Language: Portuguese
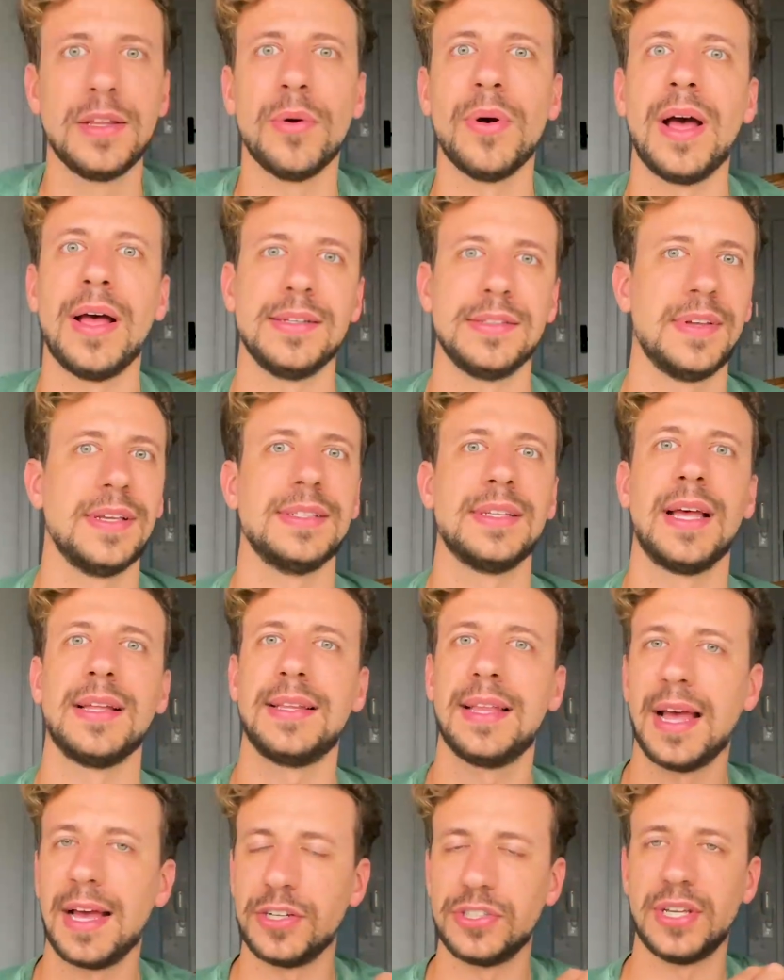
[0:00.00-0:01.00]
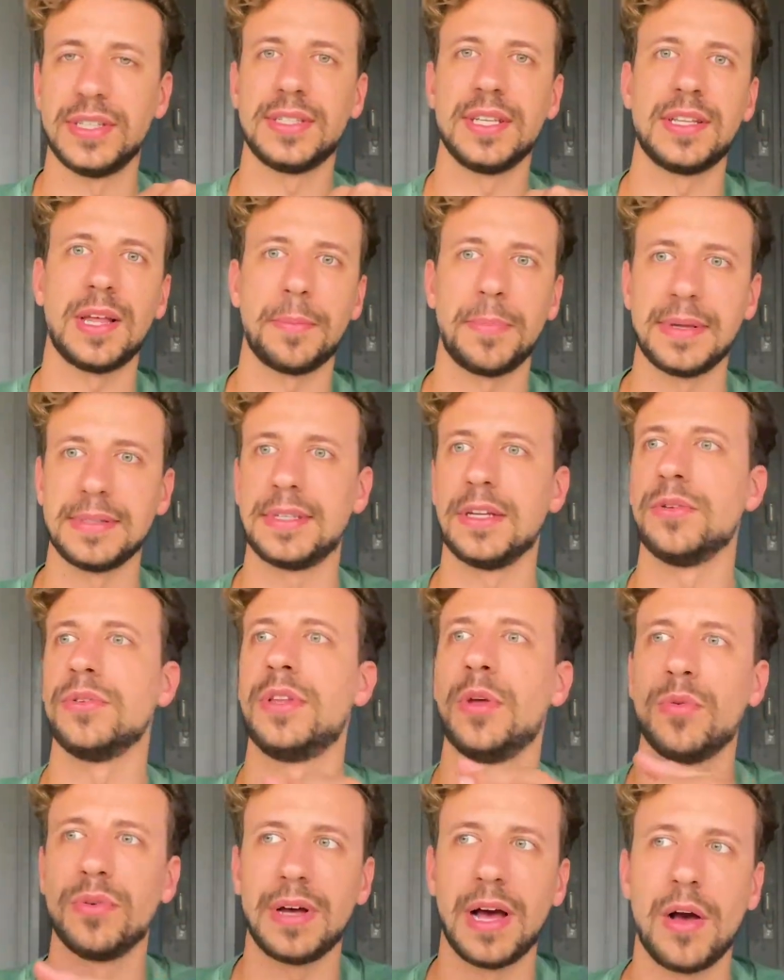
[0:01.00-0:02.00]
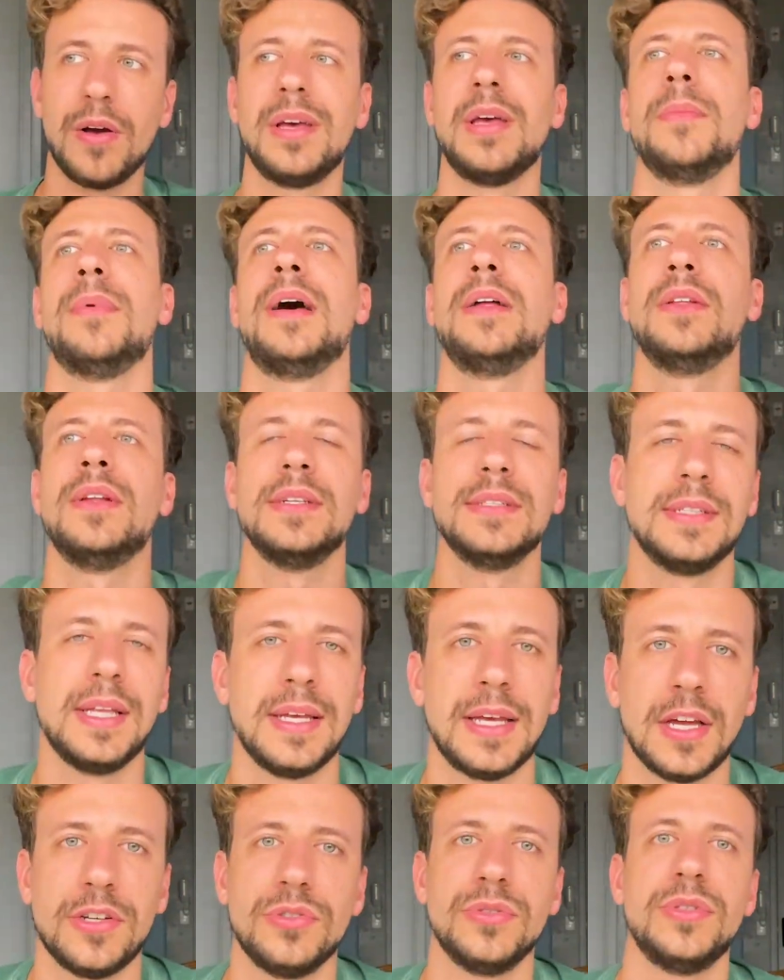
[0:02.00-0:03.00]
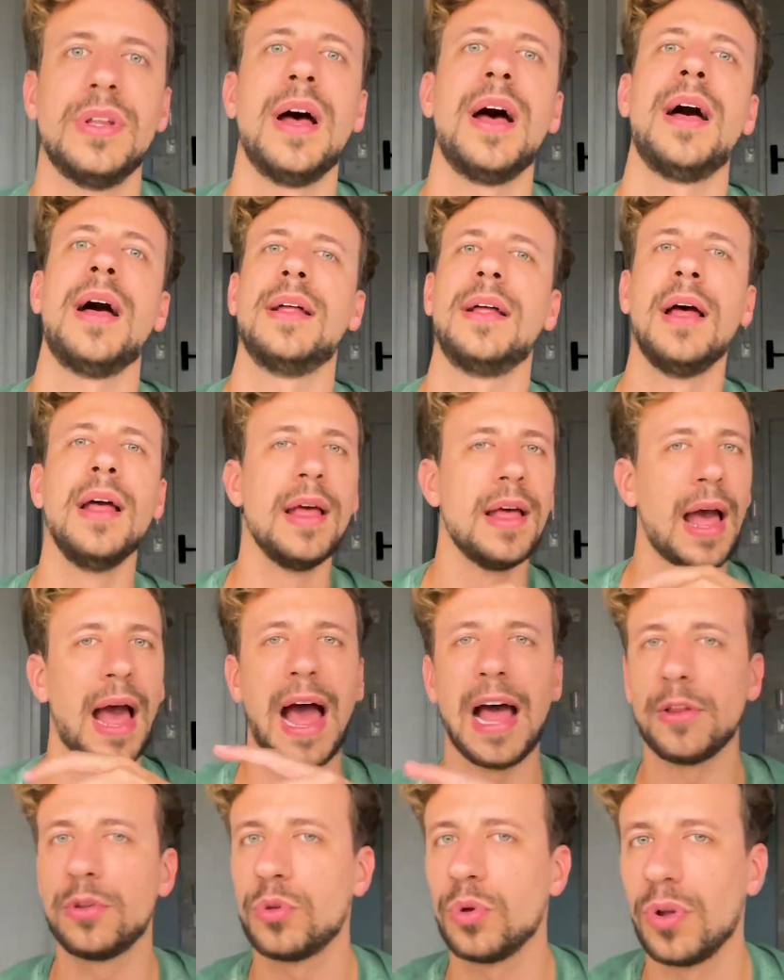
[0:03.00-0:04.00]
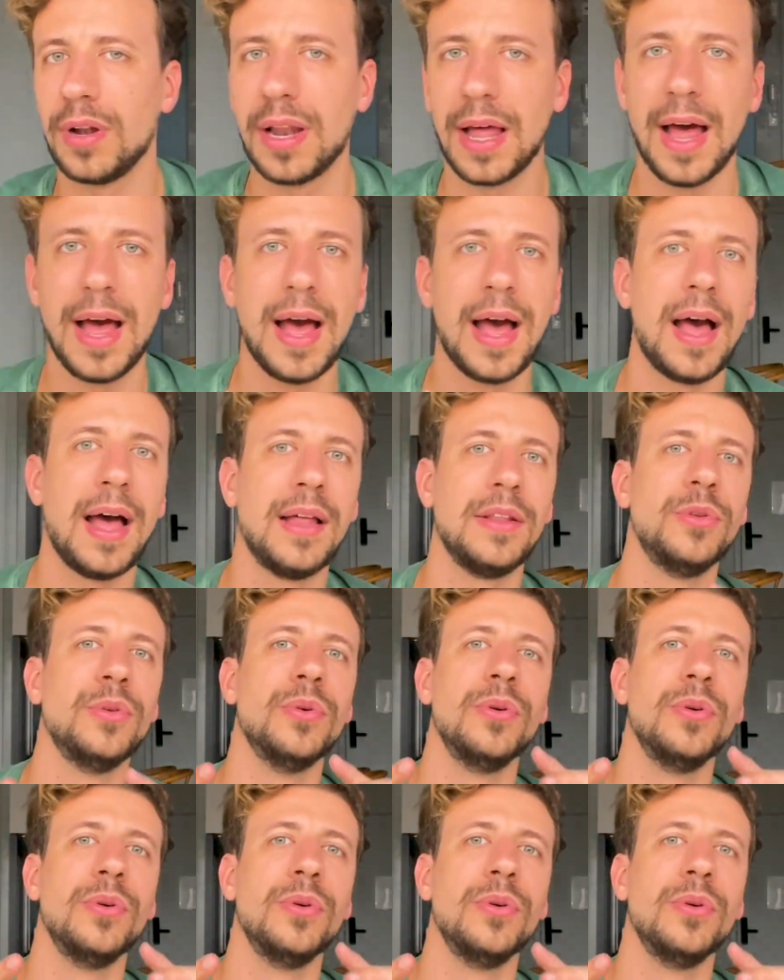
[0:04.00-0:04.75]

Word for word: Então, às vezes, até a agência está passando, tem um carro quebrado, eles têm que ajudar, atolado.